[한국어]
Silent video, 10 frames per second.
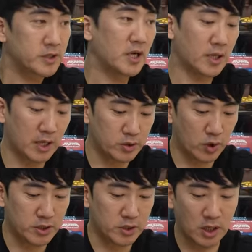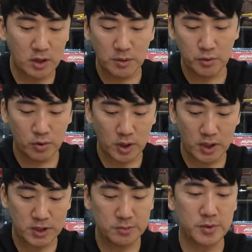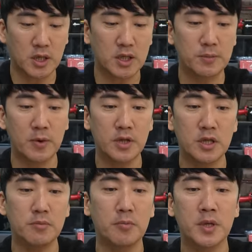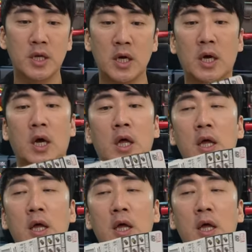자, 계속해서 달려보도록 하겠습니다. 이번에는 뭡니까?